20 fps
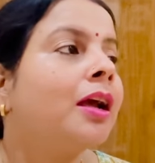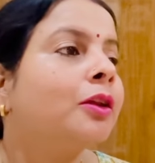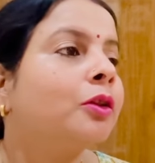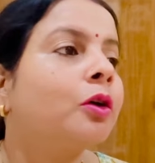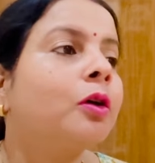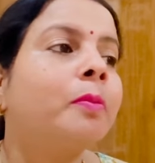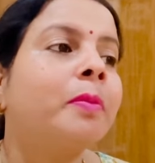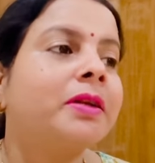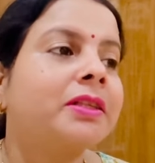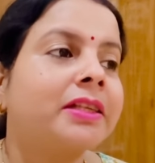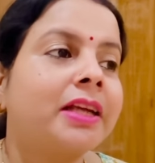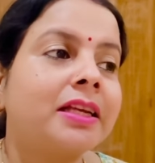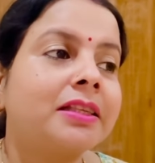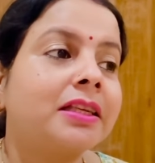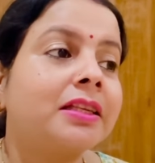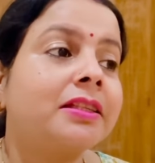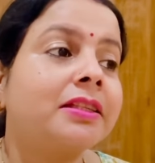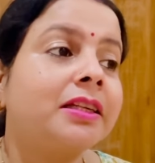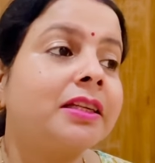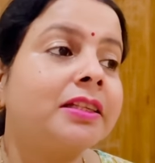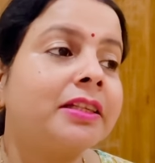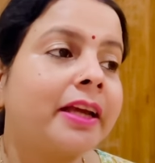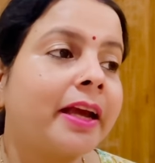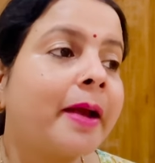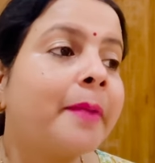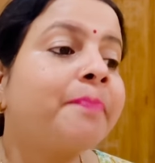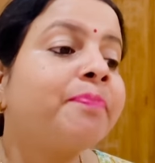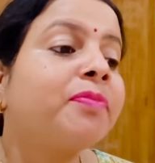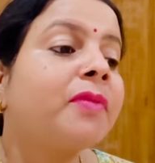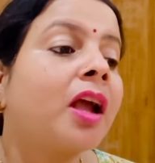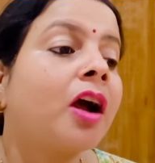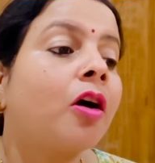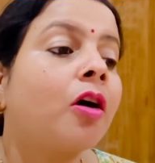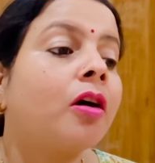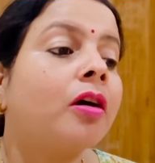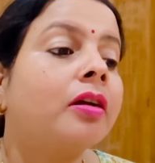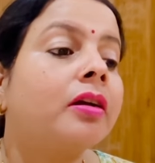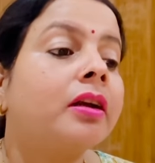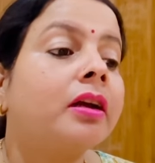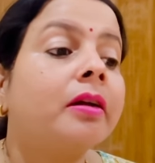तो बस ये सब चीजें हैं
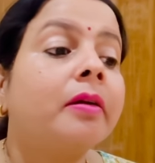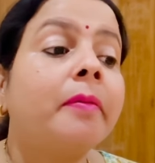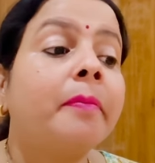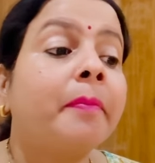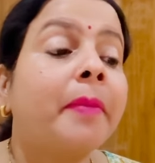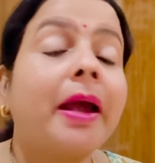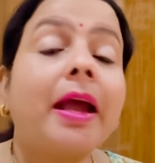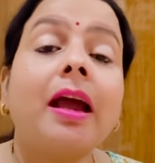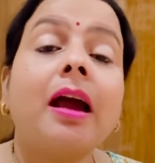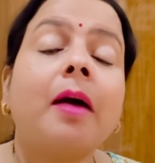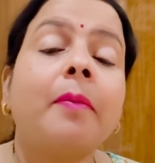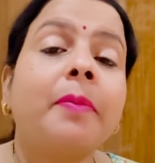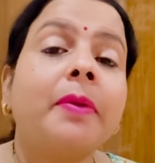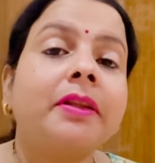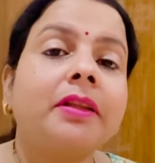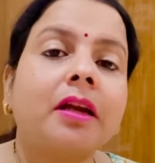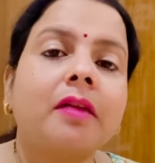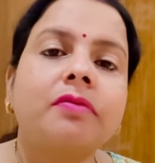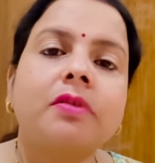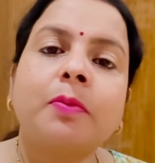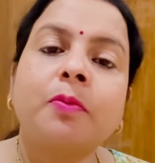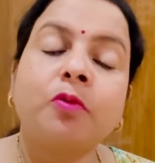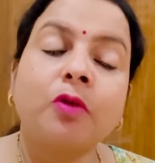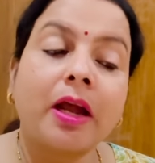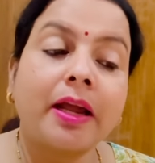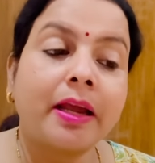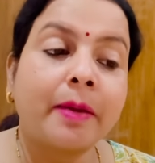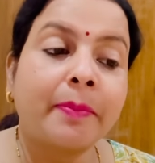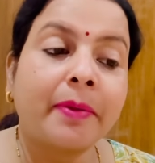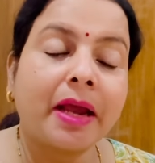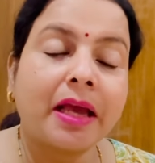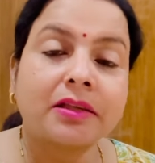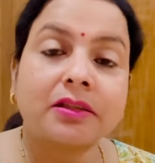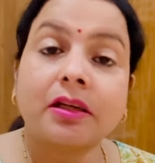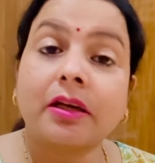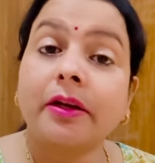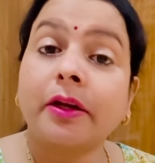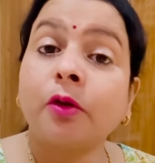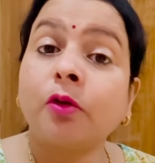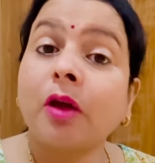और मैं अपनी तरफ से पूरा ये प्रयास
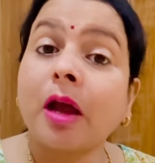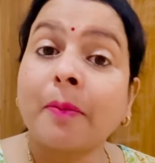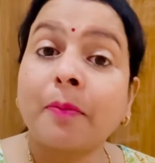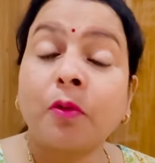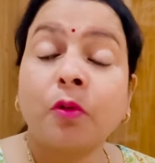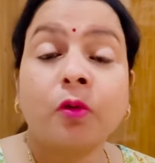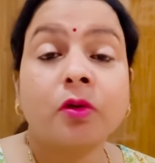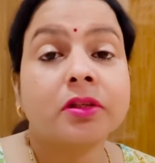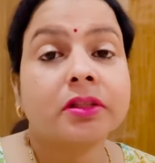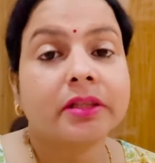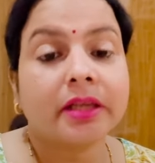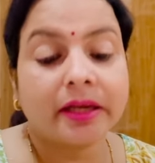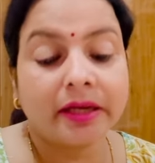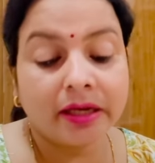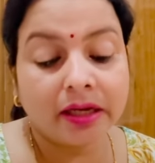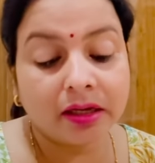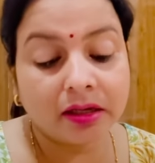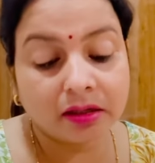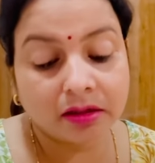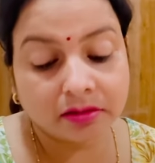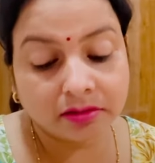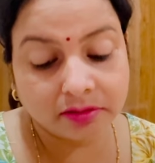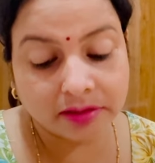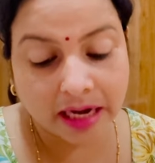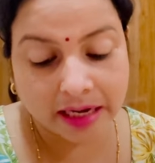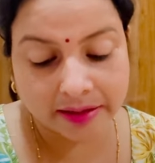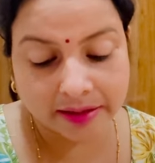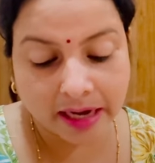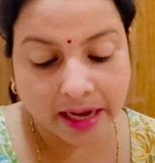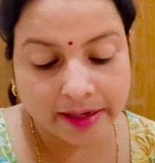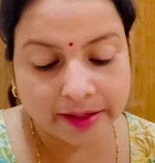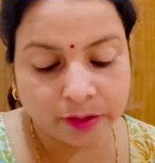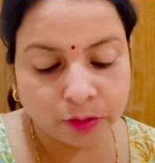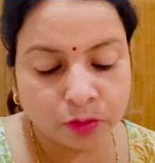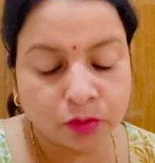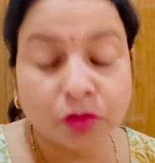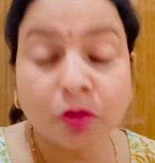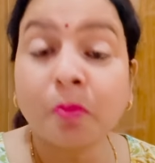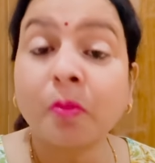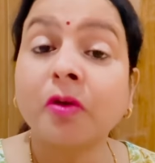कर रही हूँ कि आप लोगों को सही जानकारी दूँ
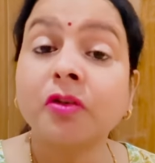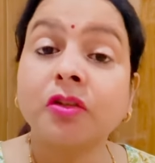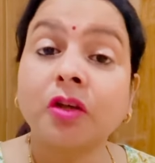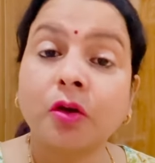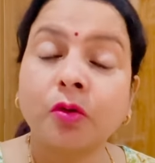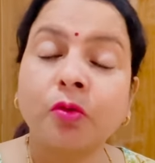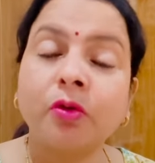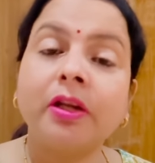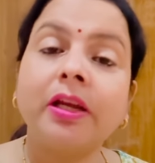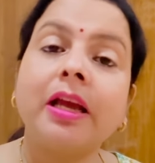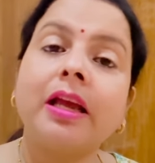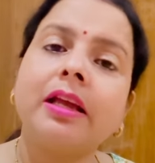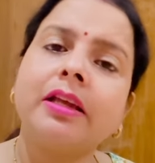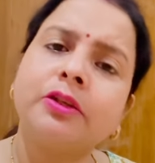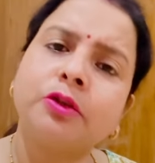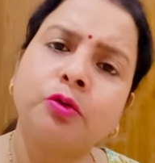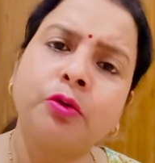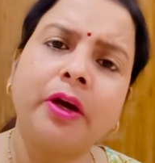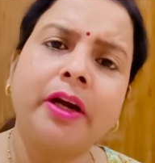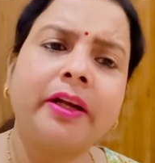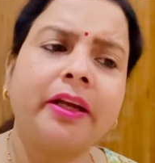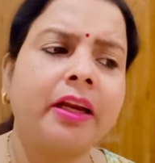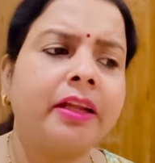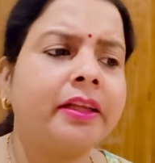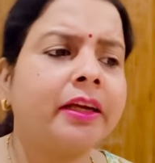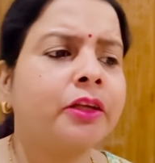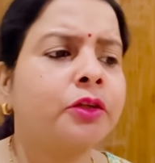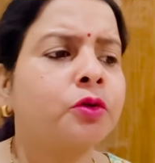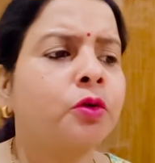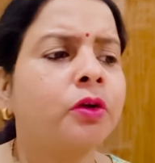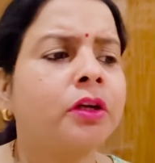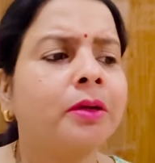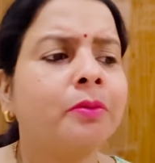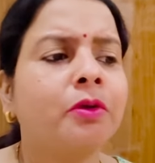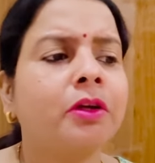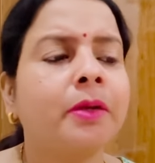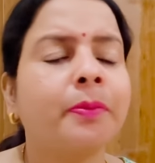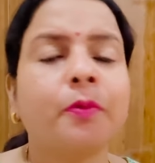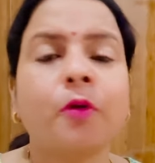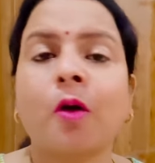जो बहुत ज़रूरी है स्टूडेंट के लिए देखिए छोटी
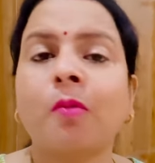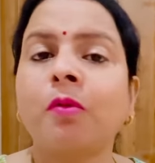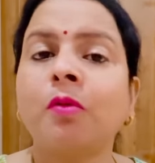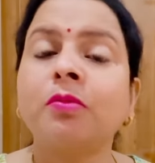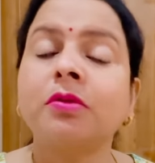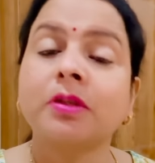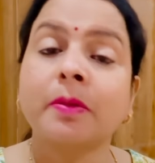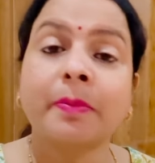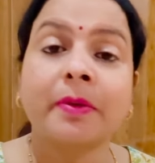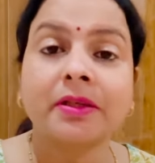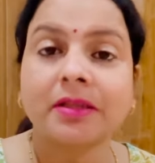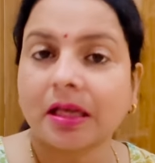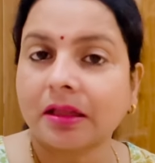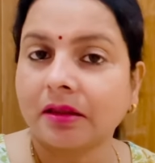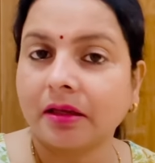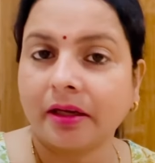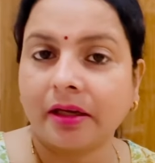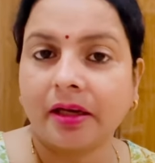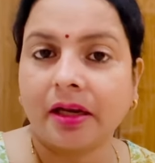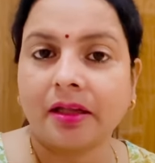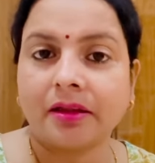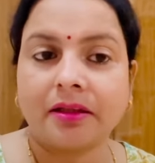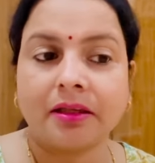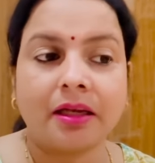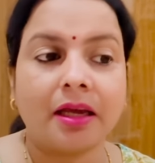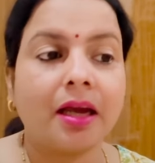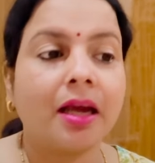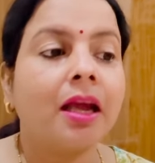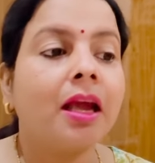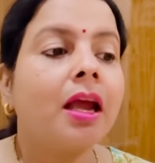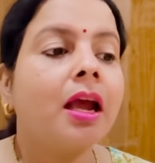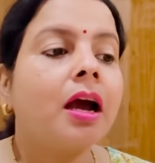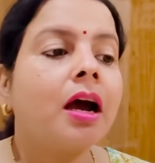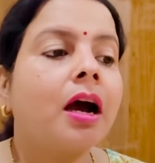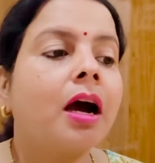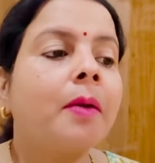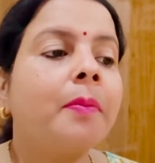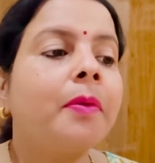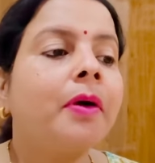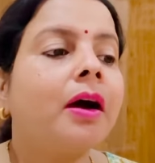मोटी प्रॉब्लम तो सबके साथ लगी रहती है
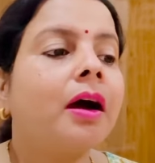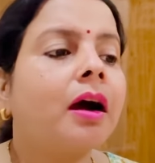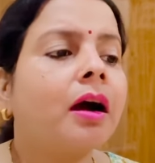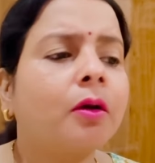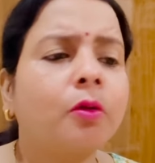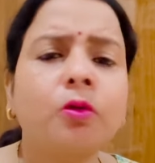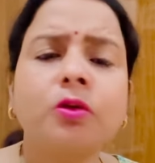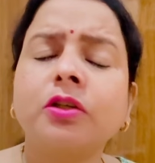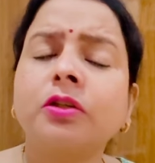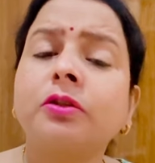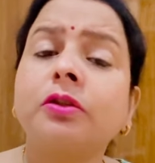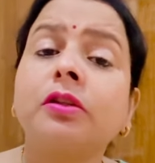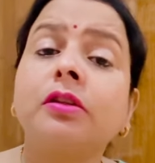अब आ, कुछ